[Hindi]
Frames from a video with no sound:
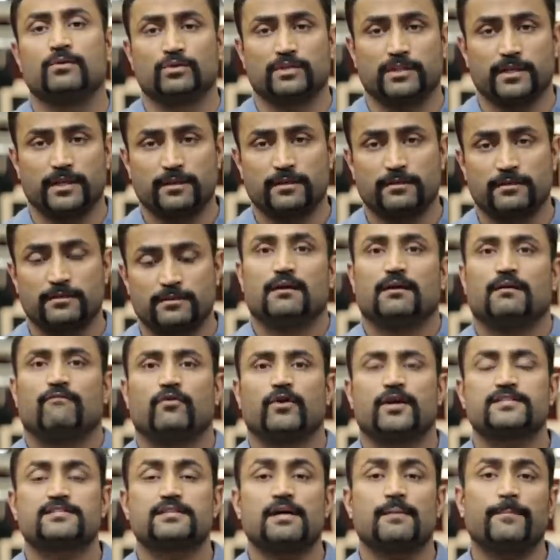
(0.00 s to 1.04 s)
होते हैं
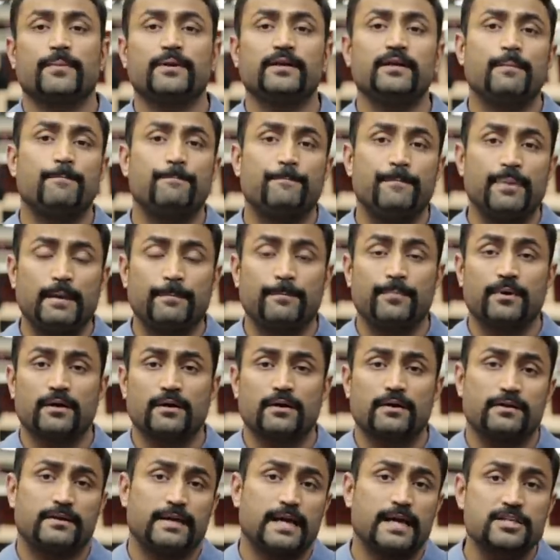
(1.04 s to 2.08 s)
फॉर एग्जाम्पल ये
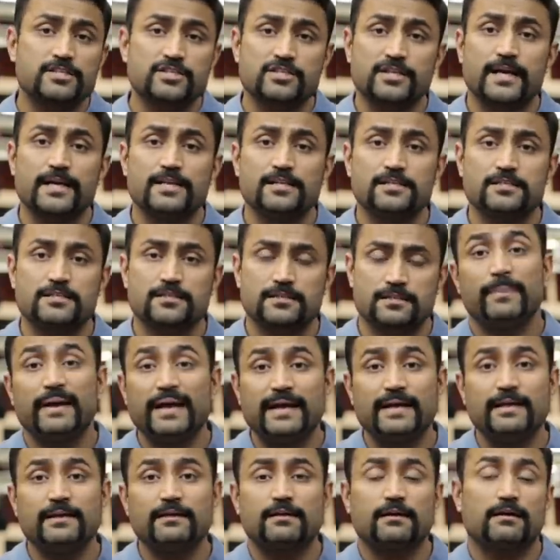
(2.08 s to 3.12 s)
पेपर टेक्सटाइल्स
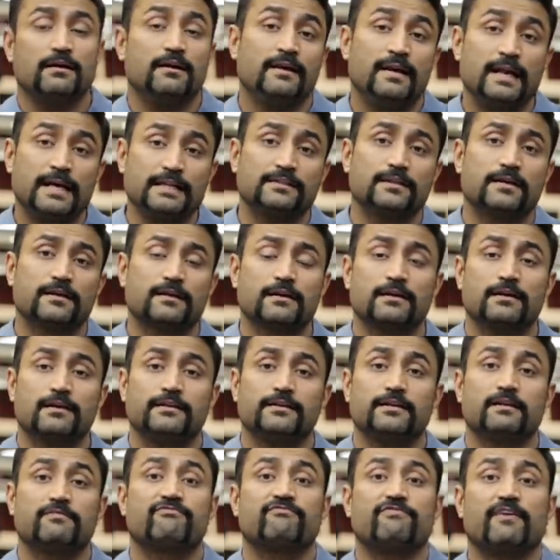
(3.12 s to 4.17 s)
पेंट लेदर
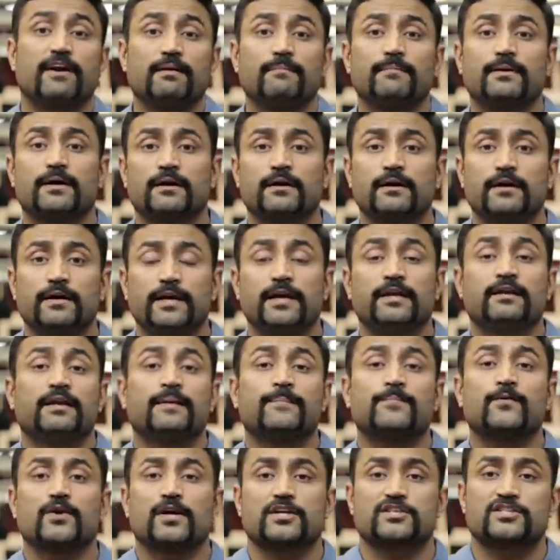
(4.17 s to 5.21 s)
या फाइबर
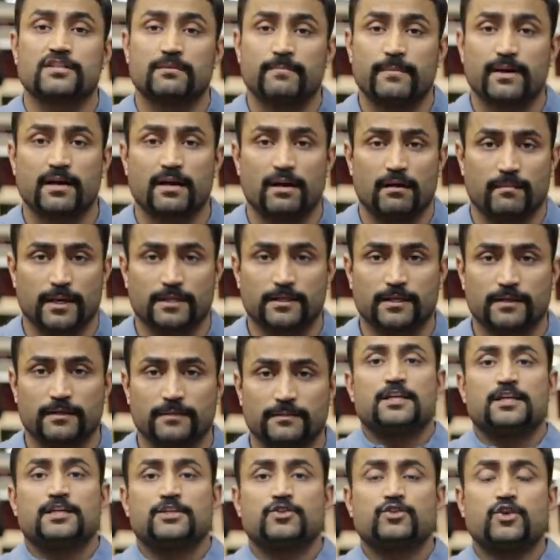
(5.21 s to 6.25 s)
इनकी प्रोडक्शन में काम आता
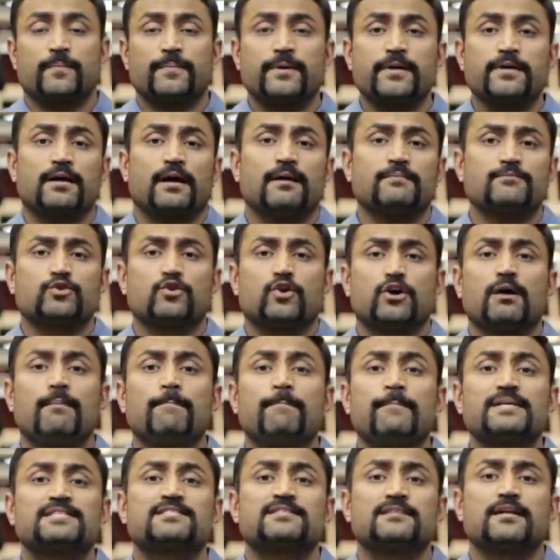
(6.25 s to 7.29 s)
है जो आपने नाम सुना होगा
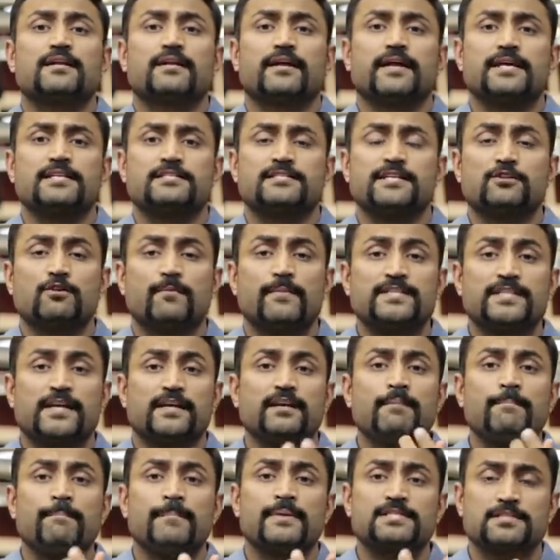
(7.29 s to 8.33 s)
मिसलर केसिन तो
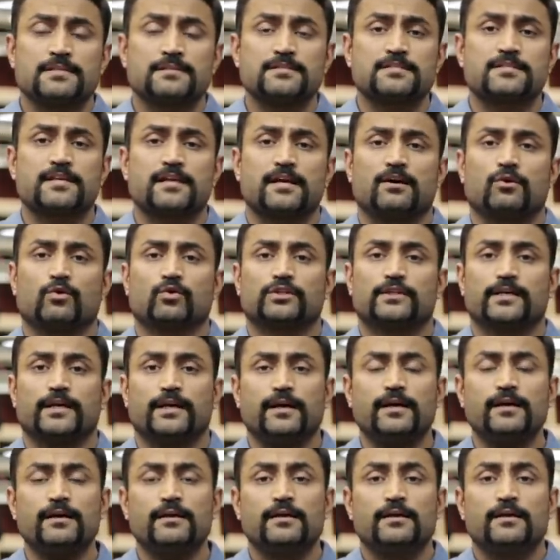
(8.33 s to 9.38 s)
बेसिकली मिसल्स क्या होते
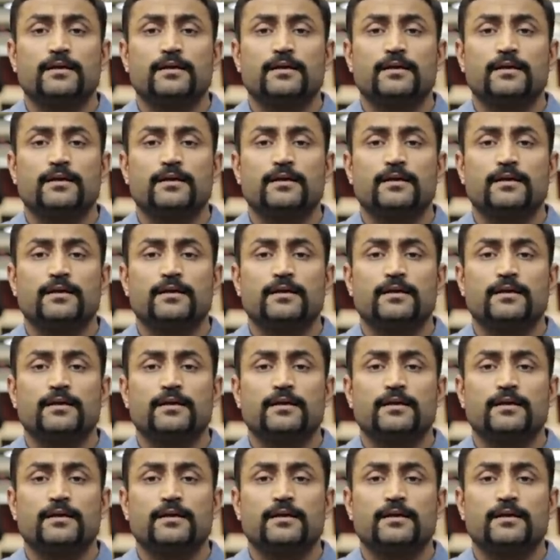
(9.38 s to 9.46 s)
हैं